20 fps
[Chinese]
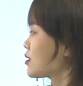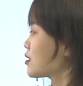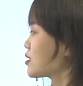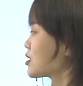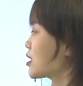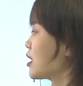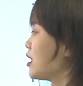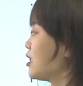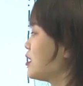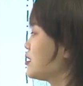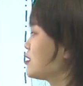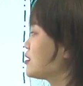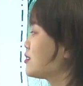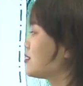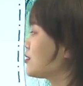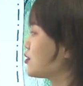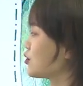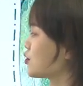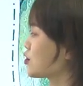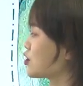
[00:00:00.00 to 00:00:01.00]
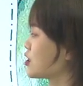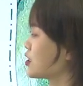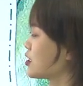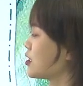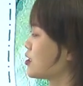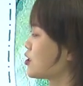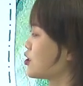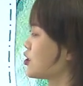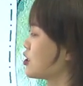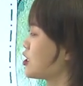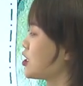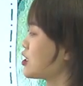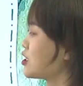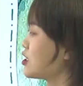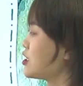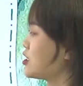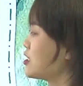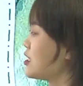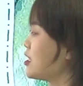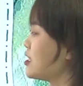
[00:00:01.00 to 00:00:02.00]
城就是的，指的是
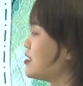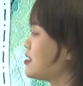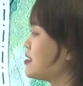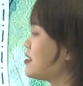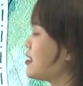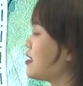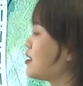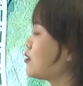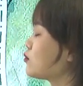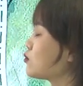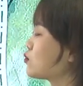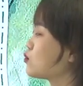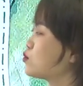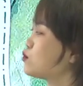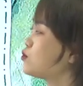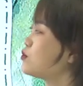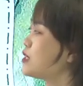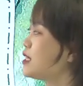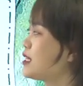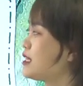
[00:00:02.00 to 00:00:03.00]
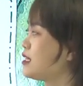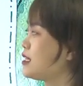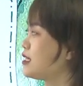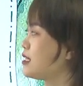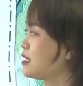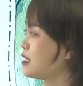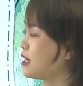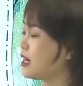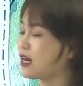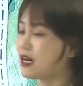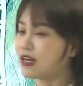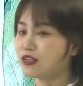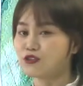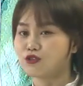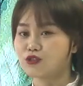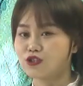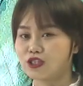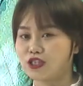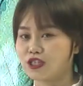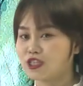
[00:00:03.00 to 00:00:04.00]
人间都邑啊，
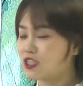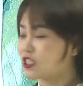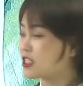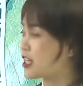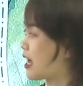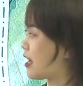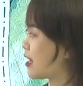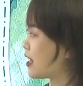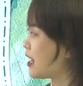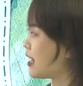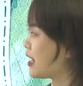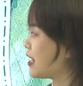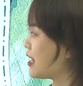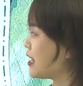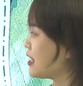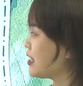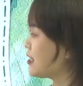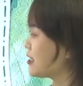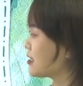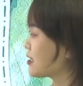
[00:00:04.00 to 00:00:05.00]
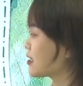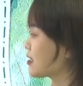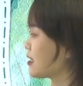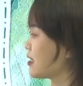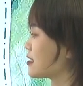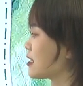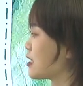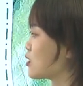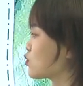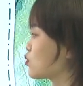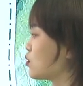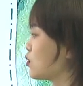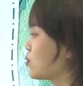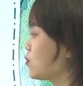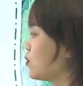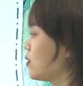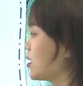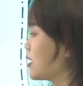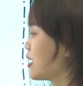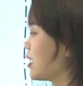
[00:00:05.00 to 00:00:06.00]
就指的是长安。刚才说
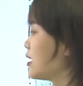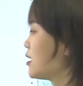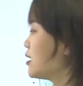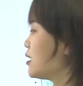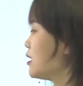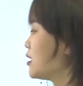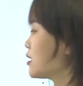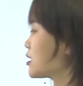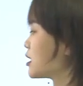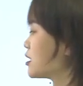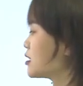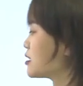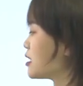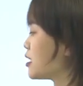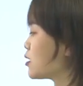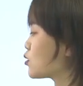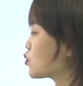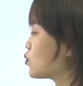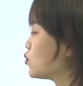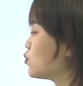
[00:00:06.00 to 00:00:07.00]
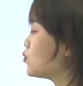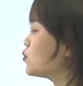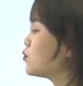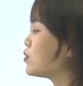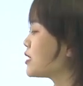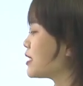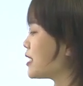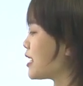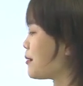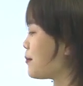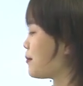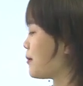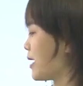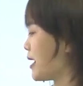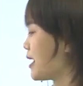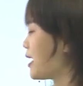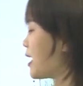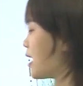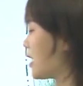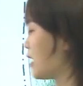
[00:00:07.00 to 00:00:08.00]
过了，呈现出无限
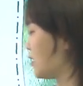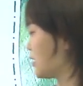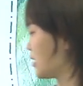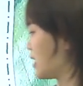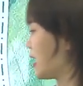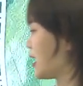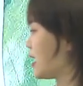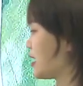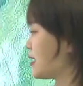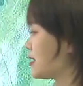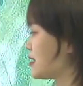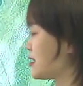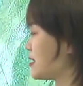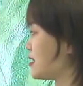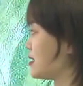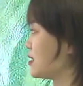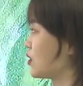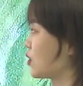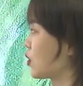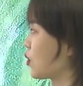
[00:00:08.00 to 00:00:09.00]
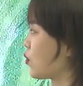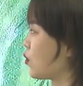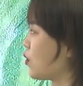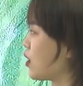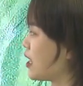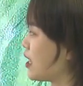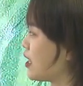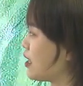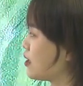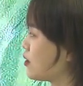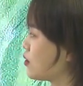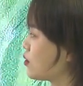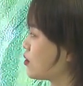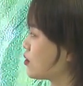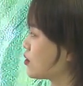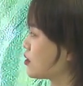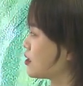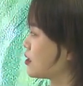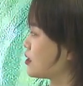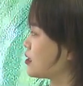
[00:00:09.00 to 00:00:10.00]
美好的景观。
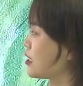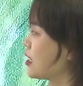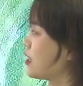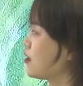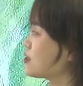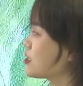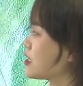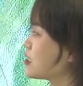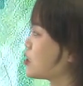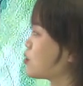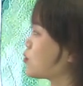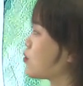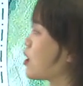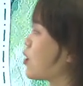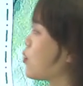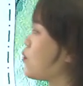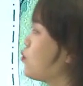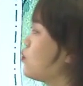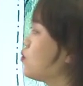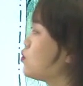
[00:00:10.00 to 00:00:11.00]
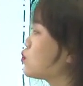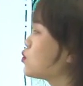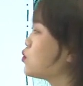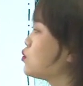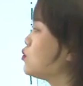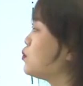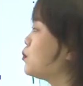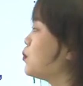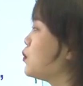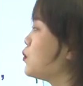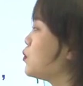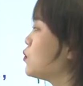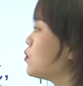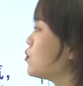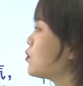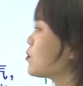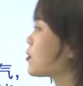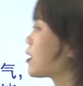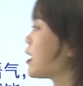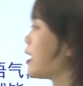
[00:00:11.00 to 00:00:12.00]
然后在这块儿无处
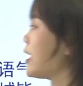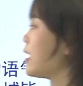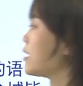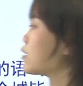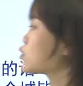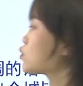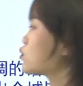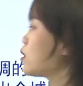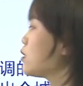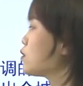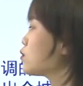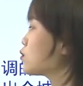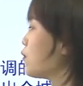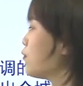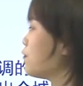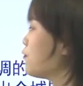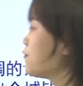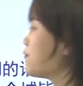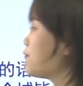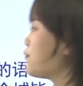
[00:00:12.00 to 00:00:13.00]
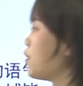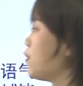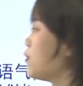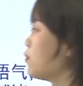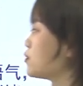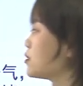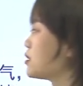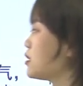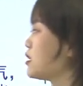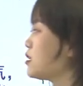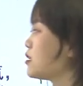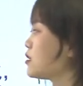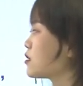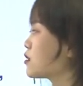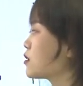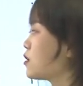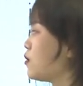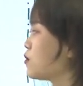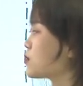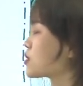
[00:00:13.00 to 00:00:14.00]
不，哎，双重否
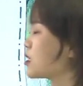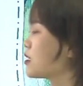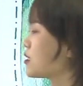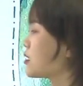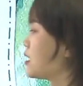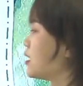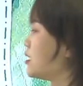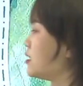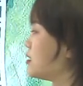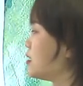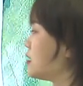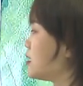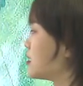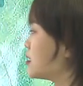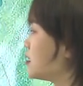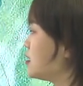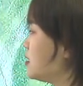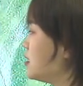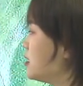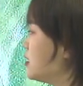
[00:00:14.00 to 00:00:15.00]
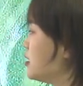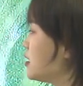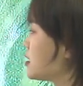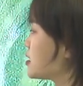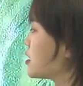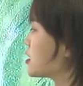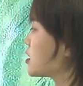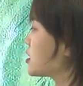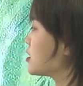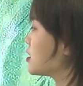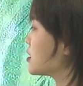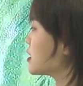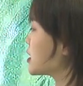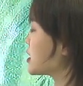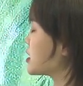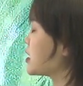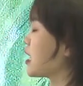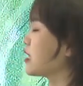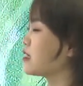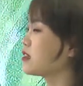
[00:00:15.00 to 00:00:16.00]
定构成肯定，形成
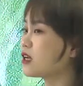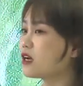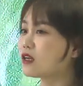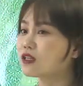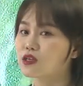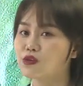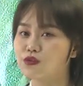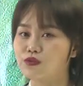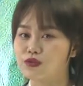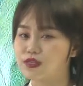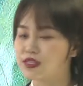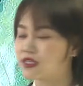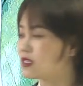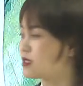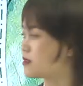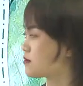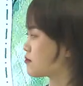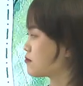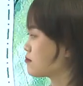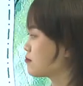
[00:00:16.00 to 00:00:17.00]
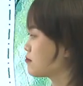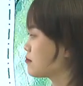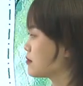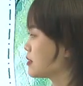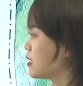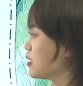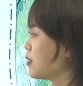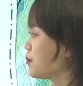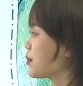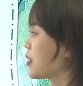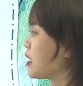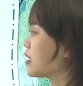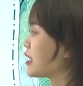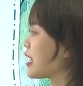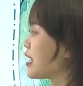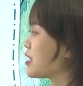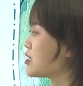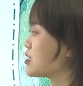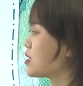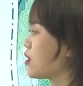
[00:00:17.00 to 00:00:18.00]
强调的语气，表
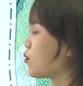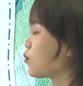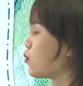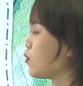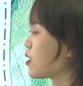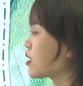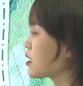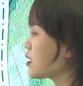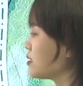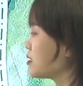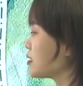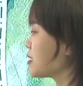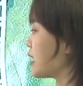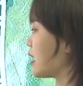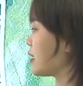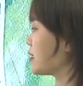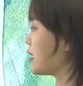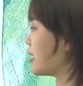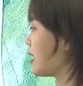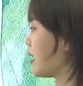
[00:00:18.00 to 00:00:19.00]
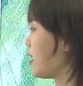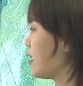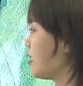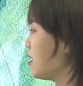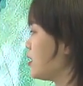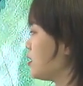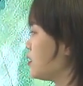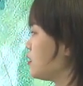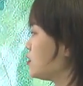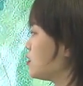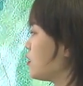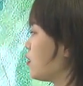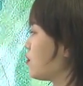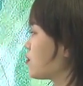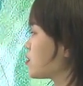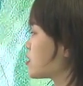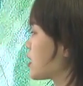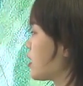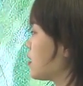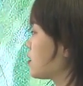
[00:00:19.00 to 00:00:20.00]
达效果更强烈。
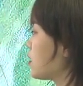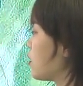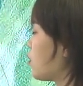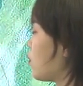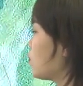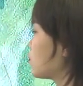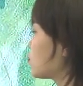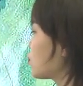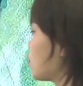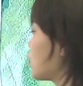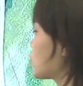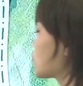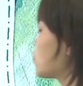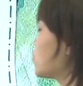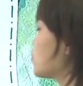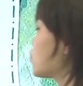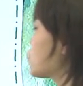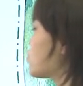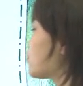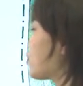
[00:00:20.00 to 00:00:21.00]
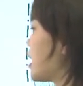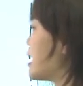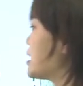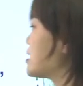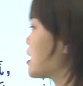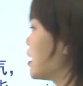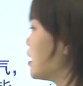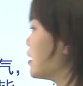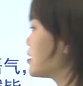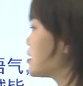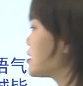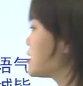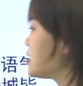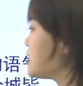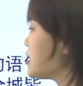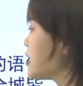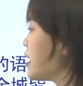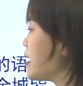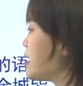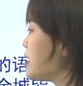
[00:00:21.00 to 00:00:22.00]
有效的烘托出全程
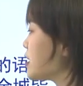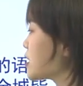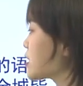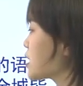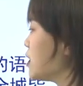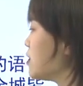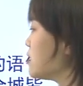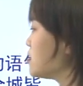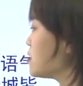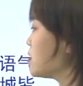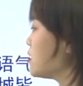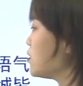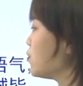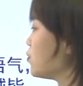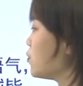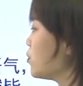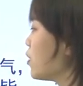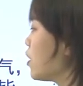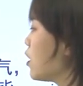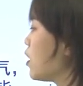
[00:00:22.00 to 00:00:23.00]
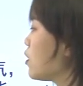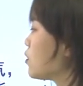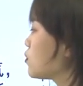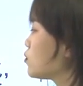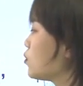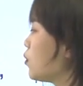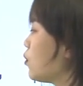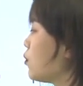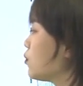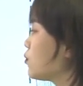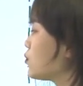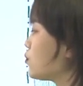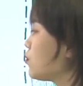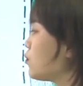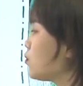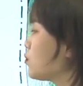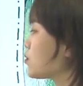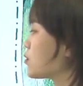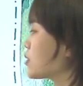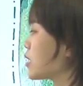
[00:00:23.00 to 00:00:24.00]
皆已沉浸于浓
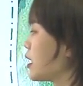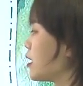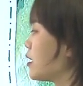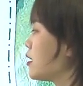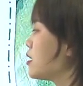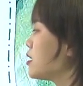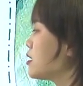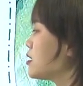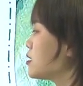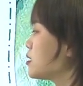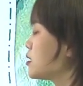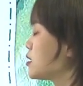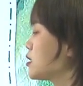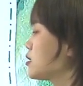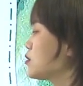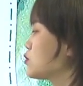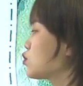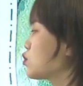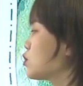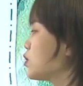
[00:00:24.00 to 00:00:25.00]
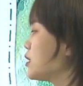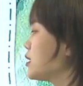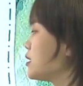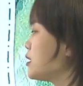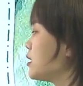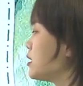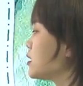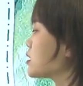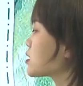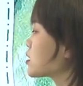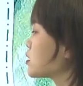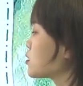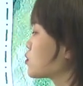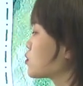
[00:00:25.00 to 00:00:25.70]
郁的春意之